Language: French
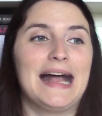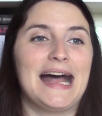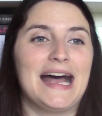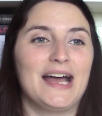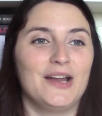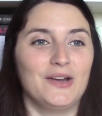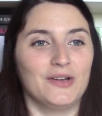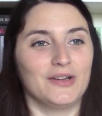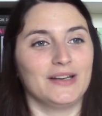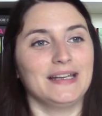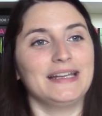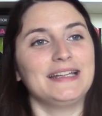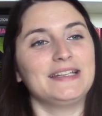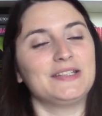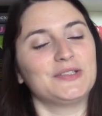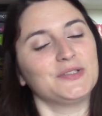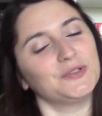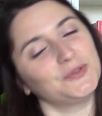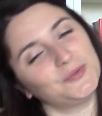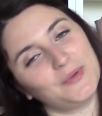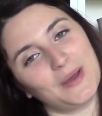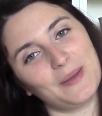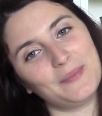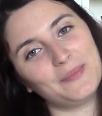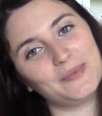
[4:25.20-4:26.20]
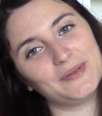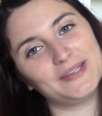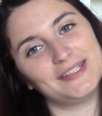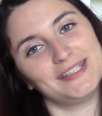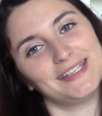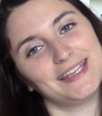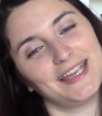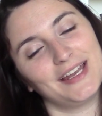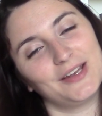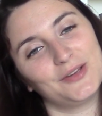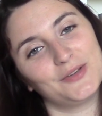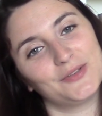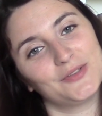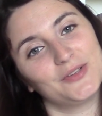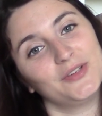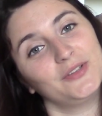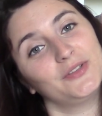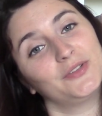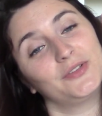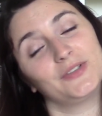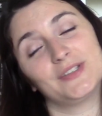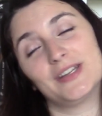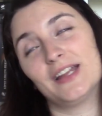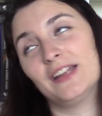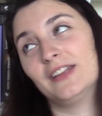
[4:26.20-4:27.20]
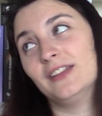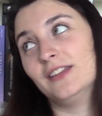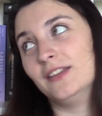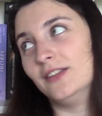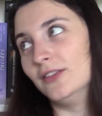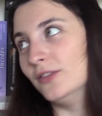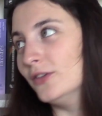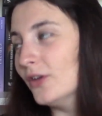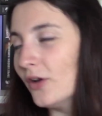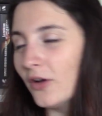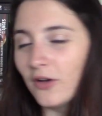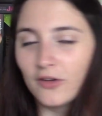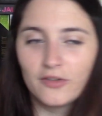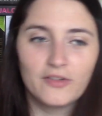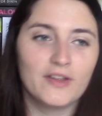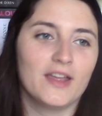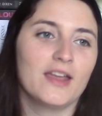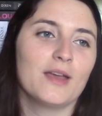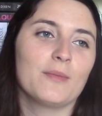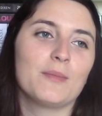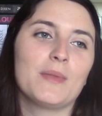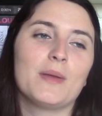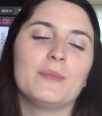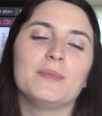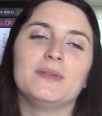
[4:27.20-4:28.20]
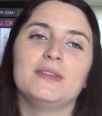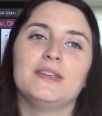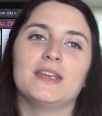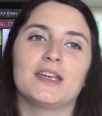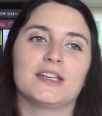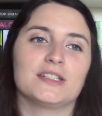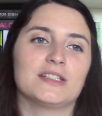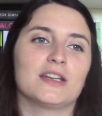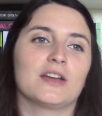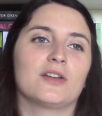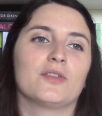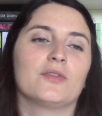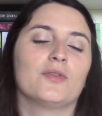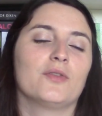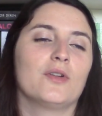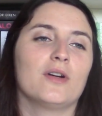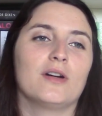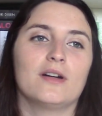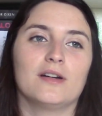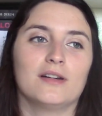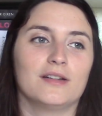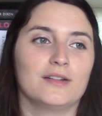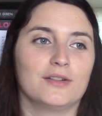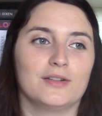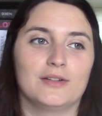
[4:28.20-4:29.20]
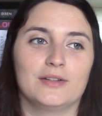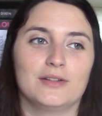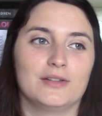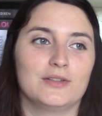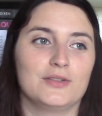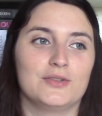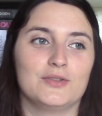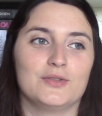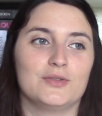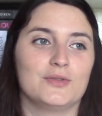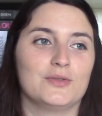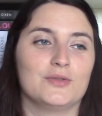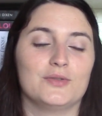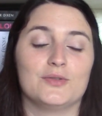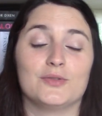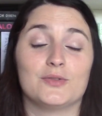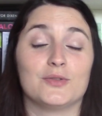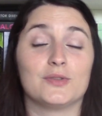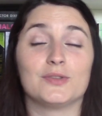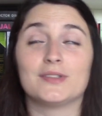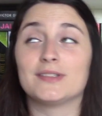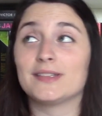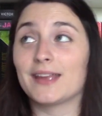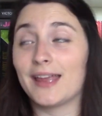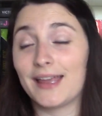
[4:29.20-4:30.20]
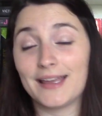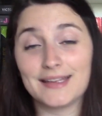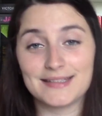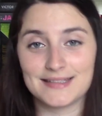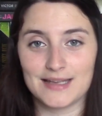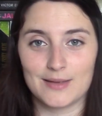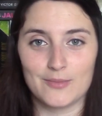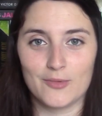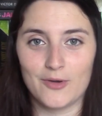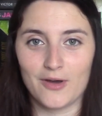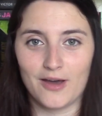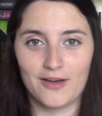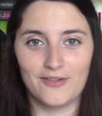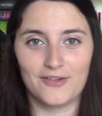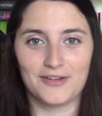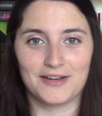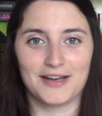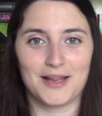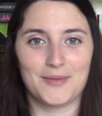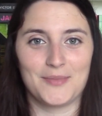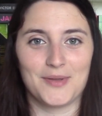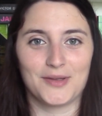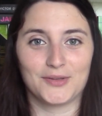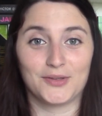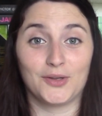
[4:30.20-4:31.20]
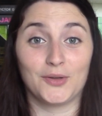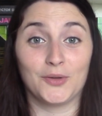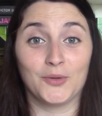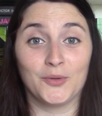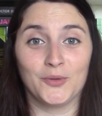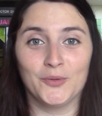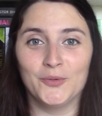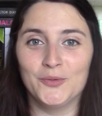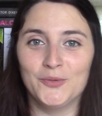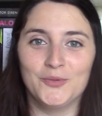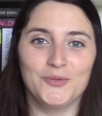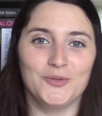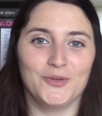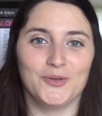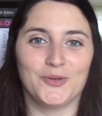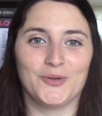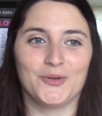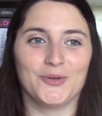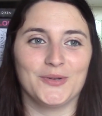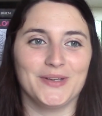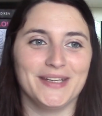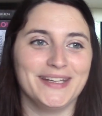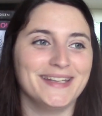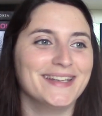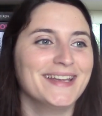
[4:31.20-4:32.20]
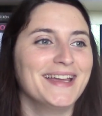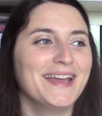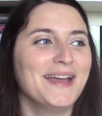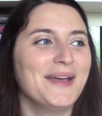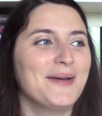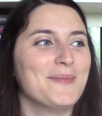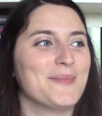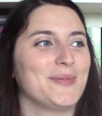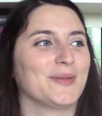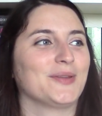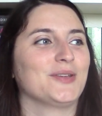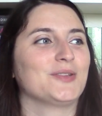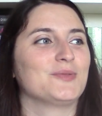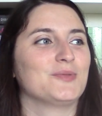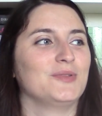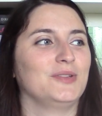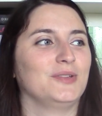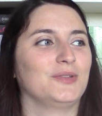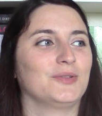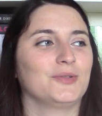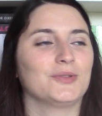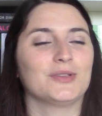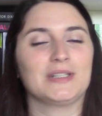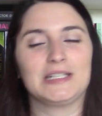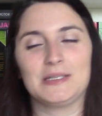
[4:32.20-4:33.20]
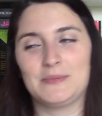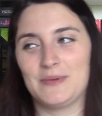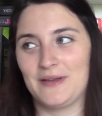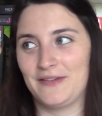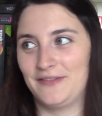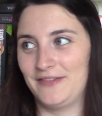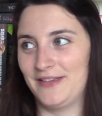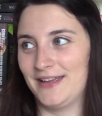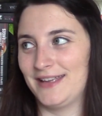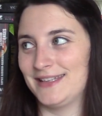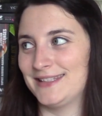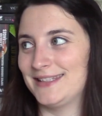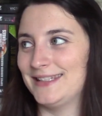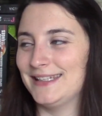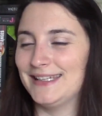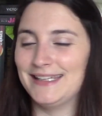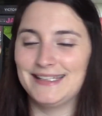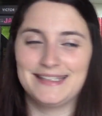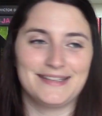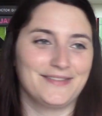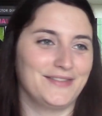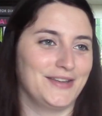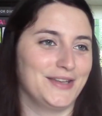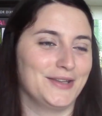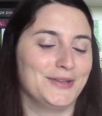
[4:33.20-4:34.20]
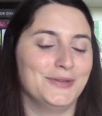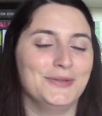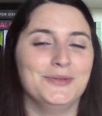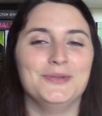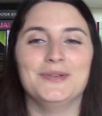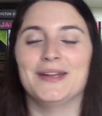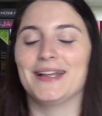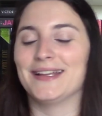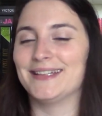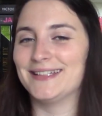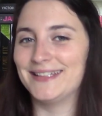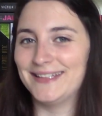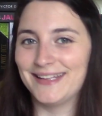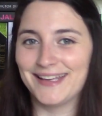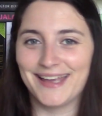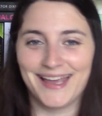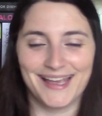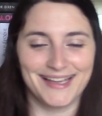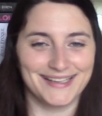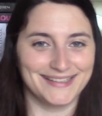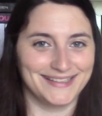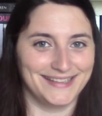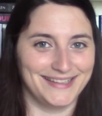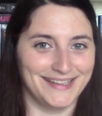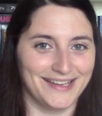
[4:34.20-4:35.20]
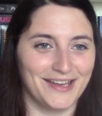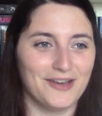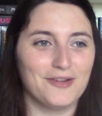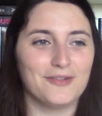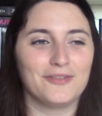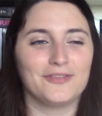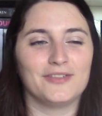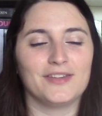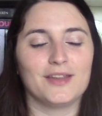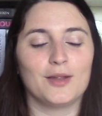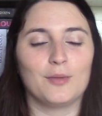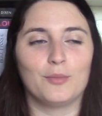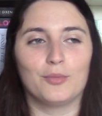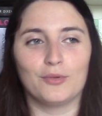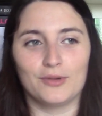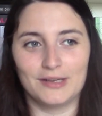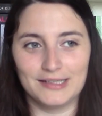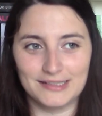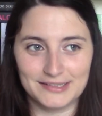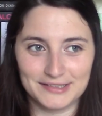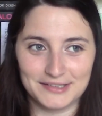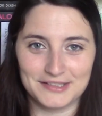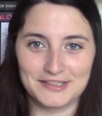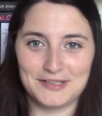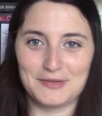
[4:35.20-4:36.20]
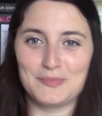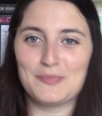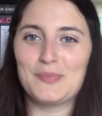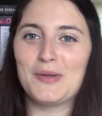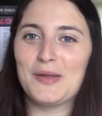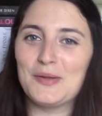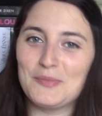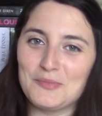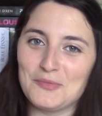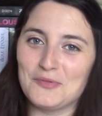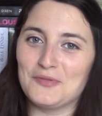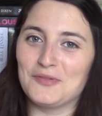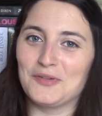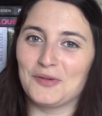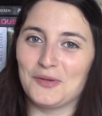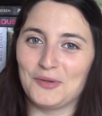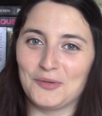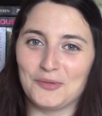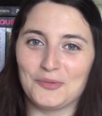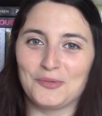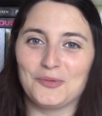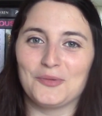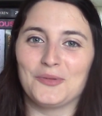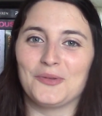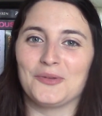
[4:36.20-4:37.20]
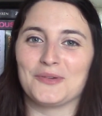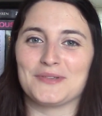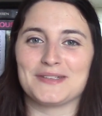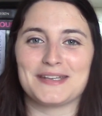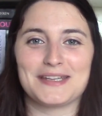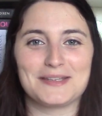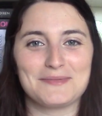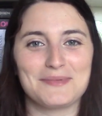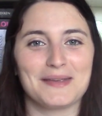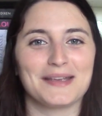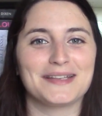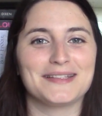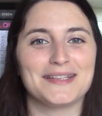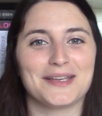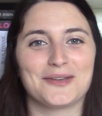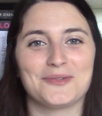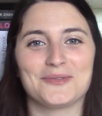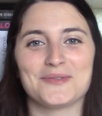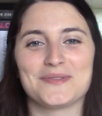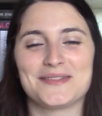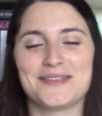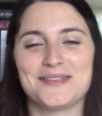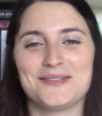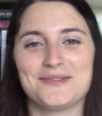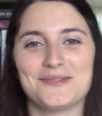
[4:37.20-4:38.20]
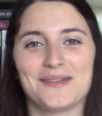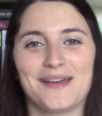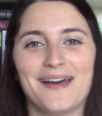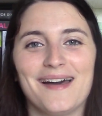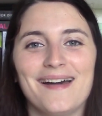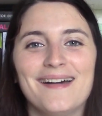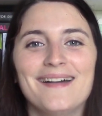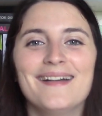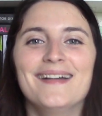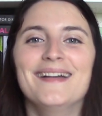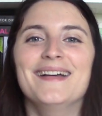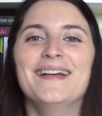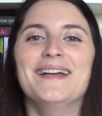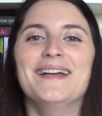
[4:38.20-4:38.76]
Alors les swaps, c'est quelque chose que j'adore faire, même si à chaque fois euh, je, stresse à mort avant que la personne ouvre le colis, parce que je me dis toujours j'ai pas fait assez, ça va être nul, etc. etc. Au final, pour l'instant, j'ai pas eu de mauvais retour, donc j'espère que ça continuera.